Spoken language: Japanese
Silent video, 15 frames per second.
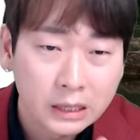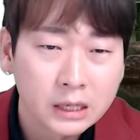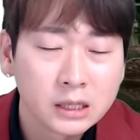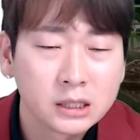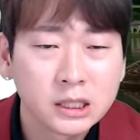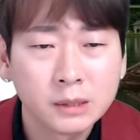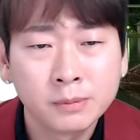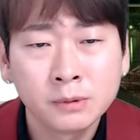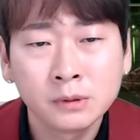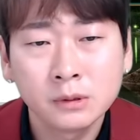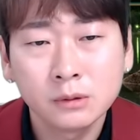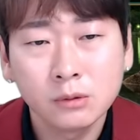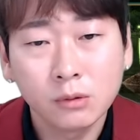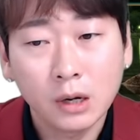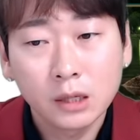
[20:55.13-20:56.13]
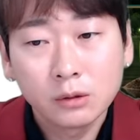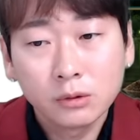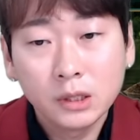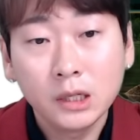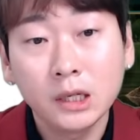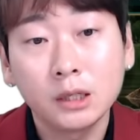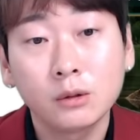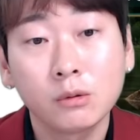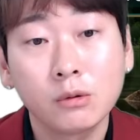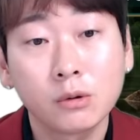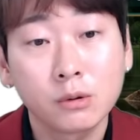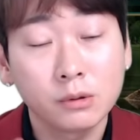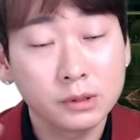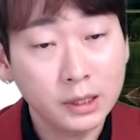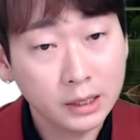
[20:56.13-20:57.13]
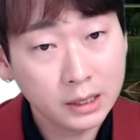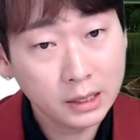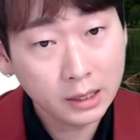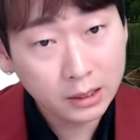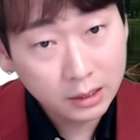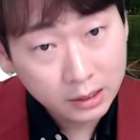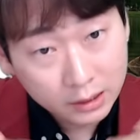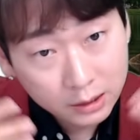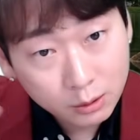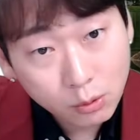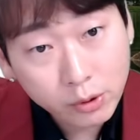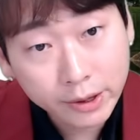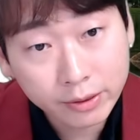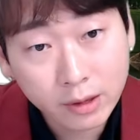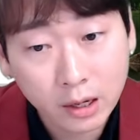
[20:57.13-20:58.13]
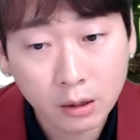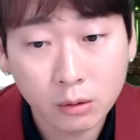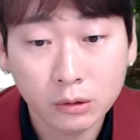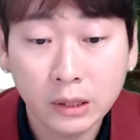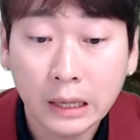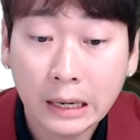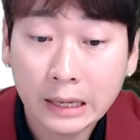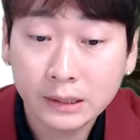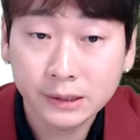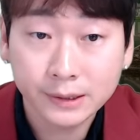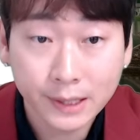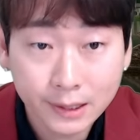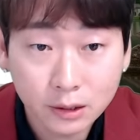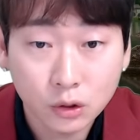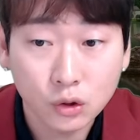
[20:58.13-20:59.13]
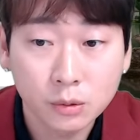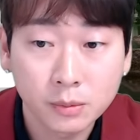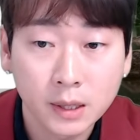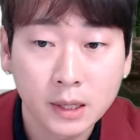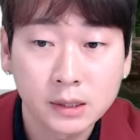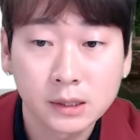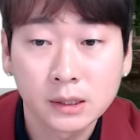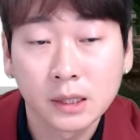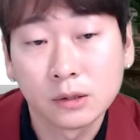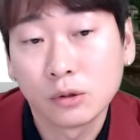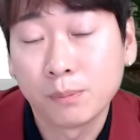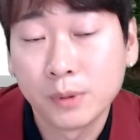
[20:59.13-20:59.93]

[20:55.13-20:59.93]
自分のいいところを世界に広げたい、こう照らしたいっていうイメージなんですよ、